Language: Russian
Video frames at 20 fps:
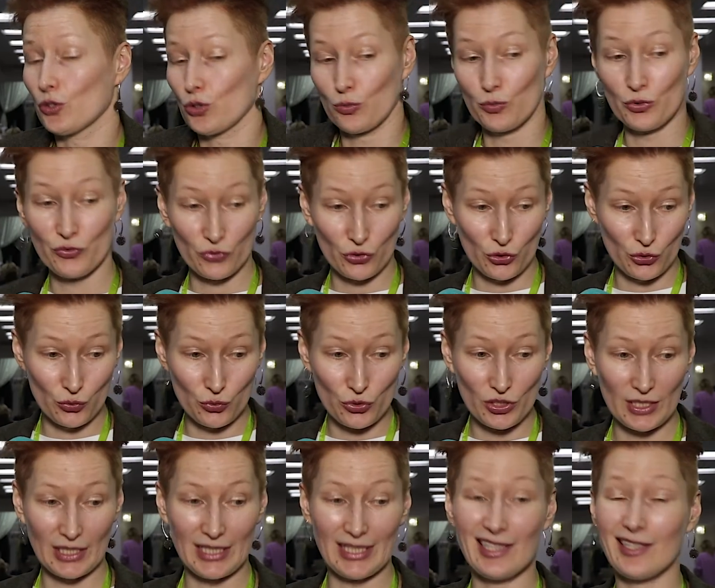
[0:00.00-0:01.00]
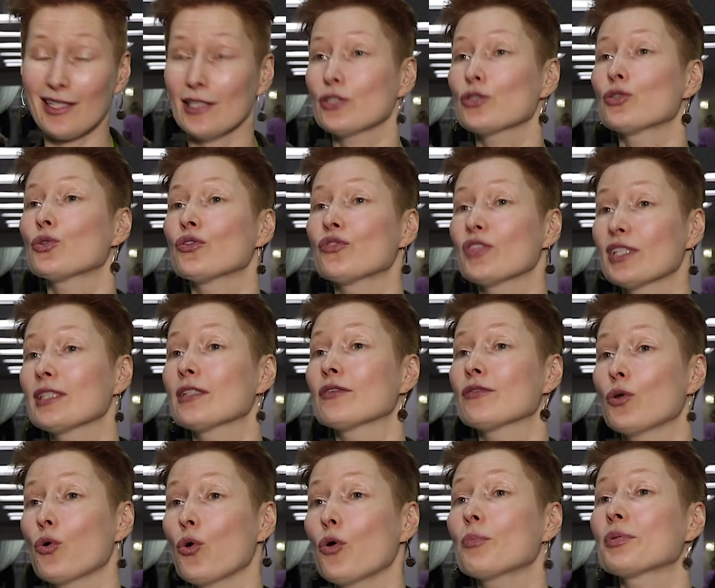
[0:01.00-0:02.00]
чтобы вернуться и на основе
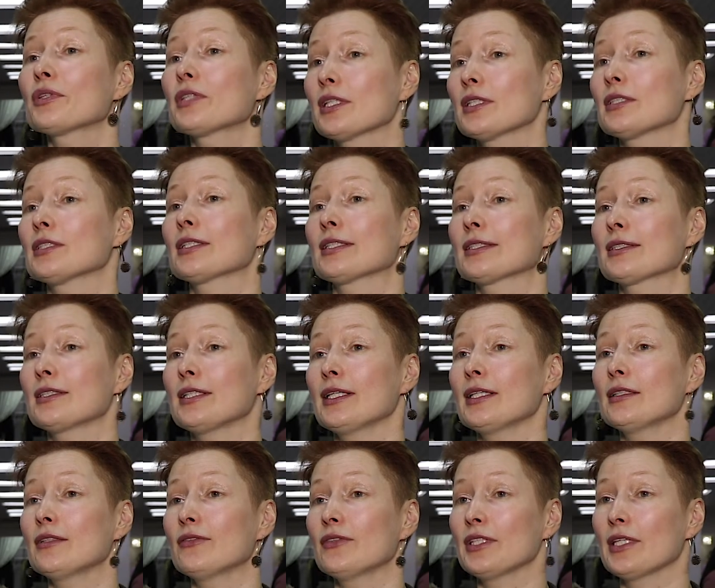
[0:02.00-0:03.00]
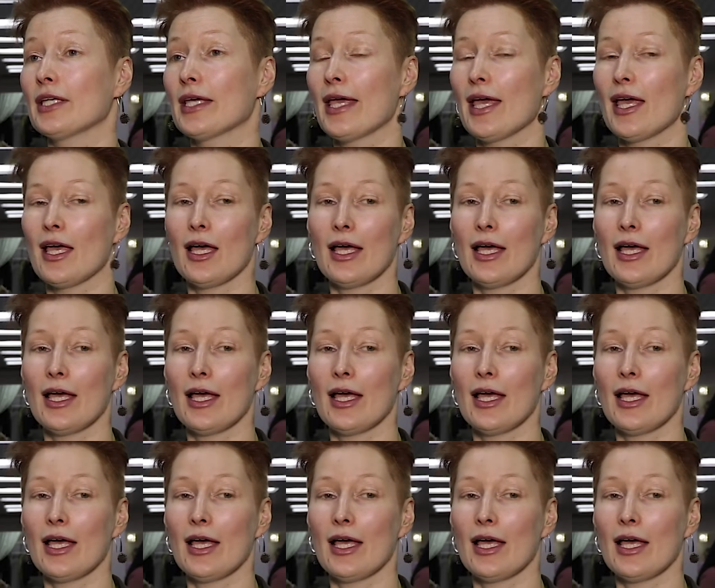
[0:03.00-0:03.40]
этого опыта, этих исследований